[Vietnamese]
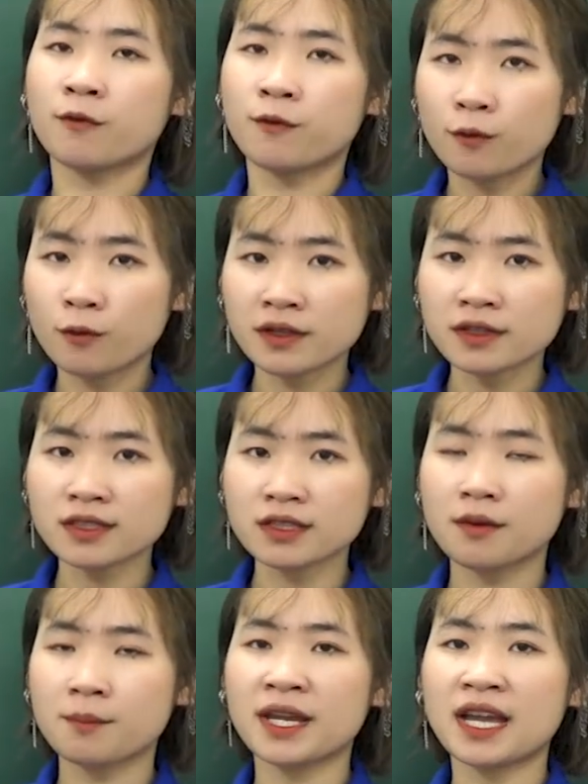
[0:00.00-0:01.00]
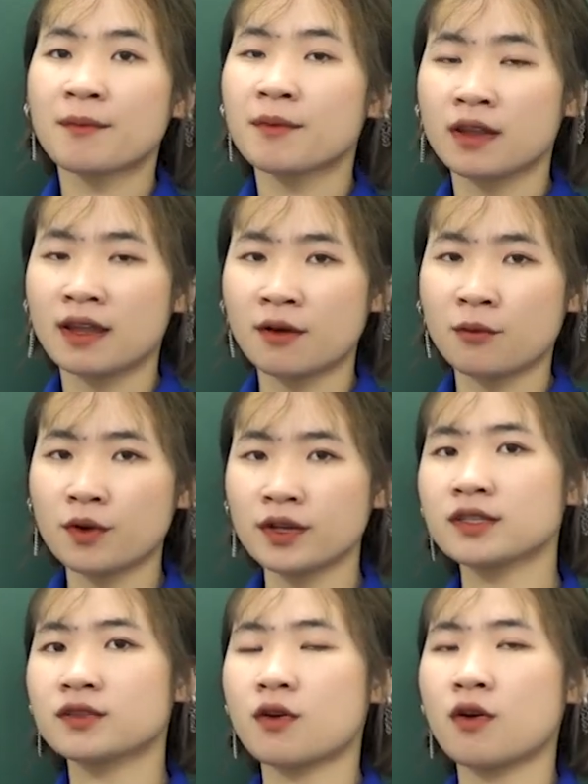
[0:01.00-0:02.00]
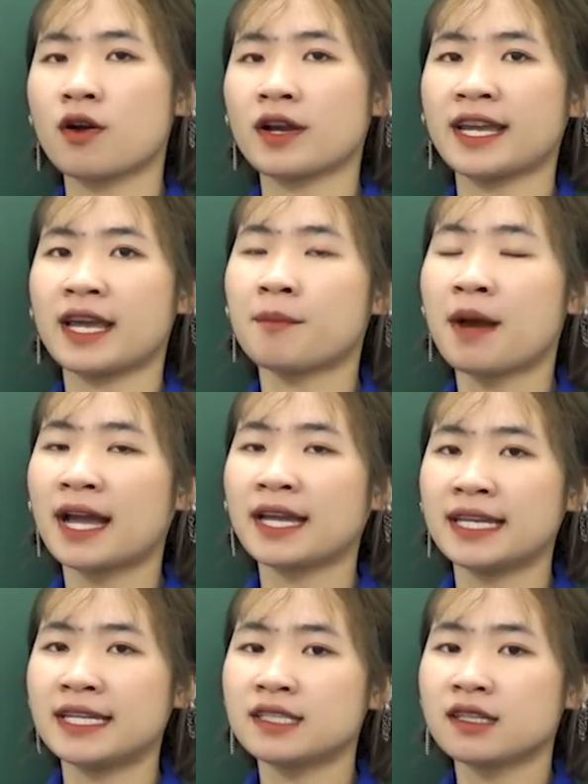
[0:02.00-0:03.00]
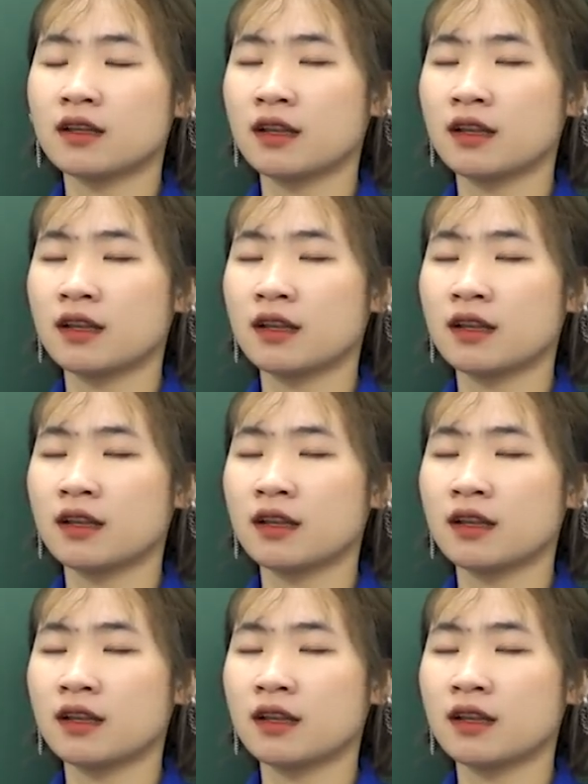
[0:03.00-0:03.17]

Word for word: fluent, pick up a language or get by in